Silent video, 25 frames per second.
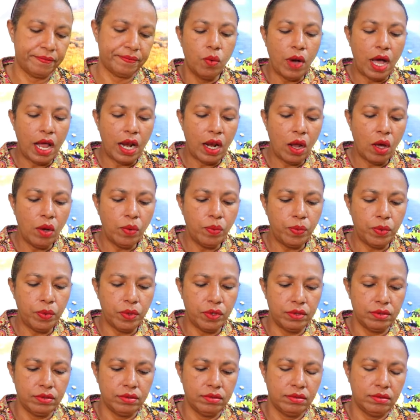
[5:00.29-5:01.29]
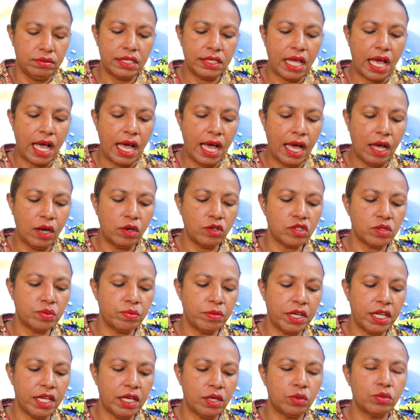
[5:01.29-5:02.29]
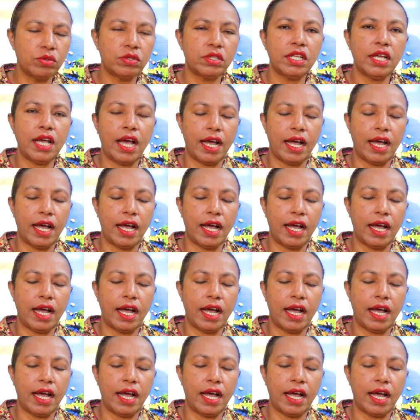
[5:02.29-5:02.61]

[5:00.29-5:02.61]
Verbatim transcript: Walaupun kita harus mengikuti